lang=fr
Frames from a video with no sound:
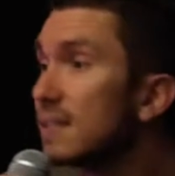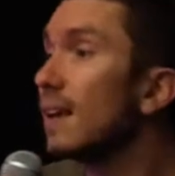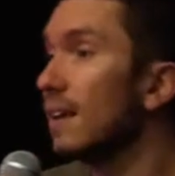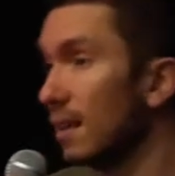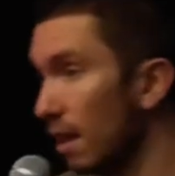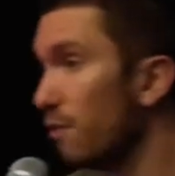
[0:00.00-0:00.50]

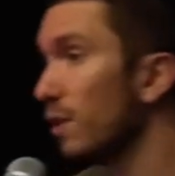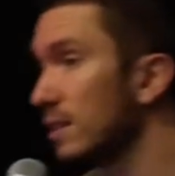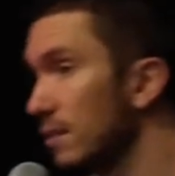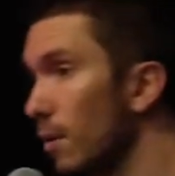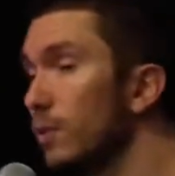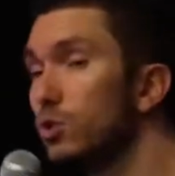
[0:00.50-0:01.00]
essayes,
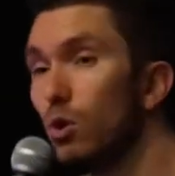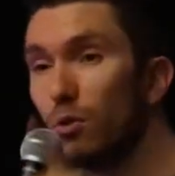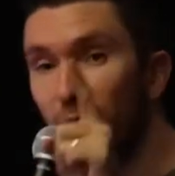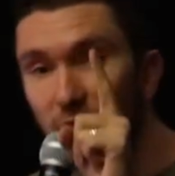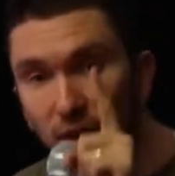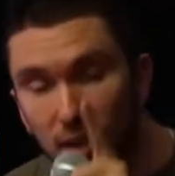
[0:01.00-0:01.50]
effectivement, mais tu le
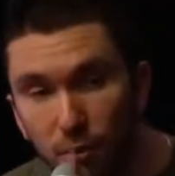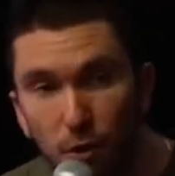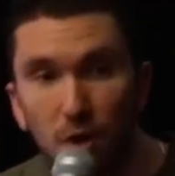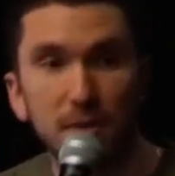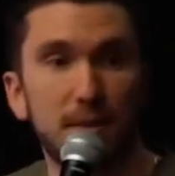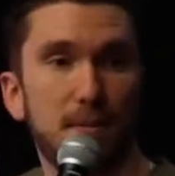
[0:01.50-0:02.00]
fais dans tes
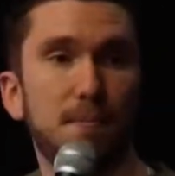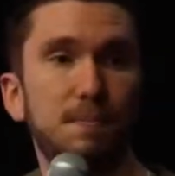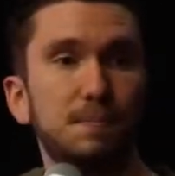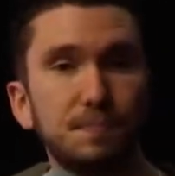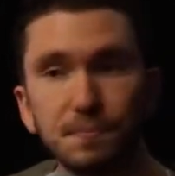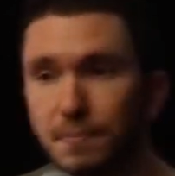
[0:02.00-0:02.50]
forces.
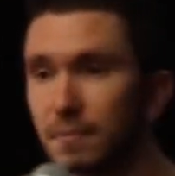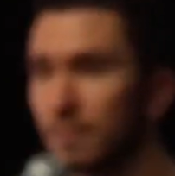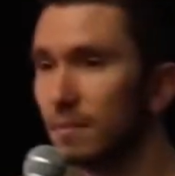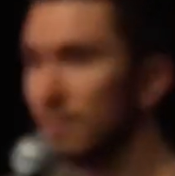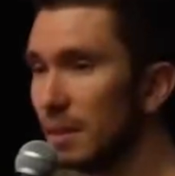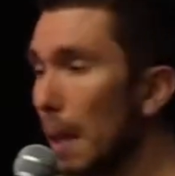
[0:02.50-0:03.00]

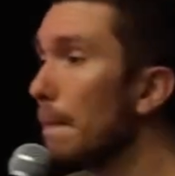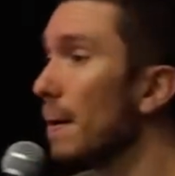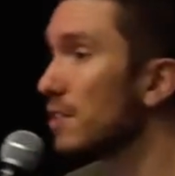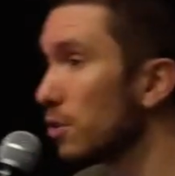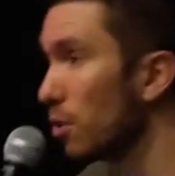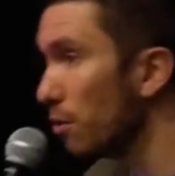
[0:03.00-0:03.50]

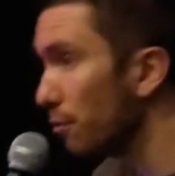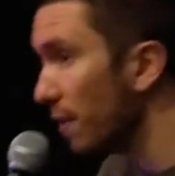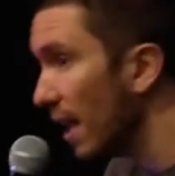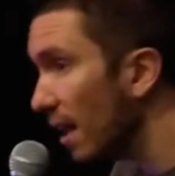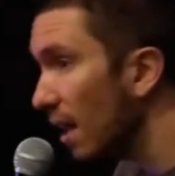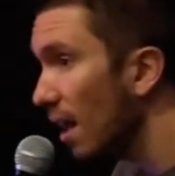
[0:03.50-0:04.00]
Parce que le
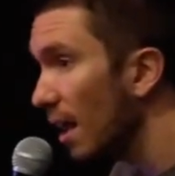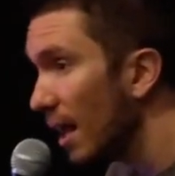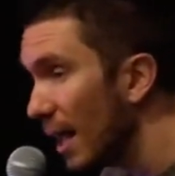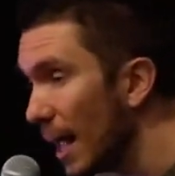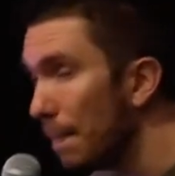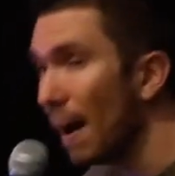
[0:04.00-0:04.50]
fer est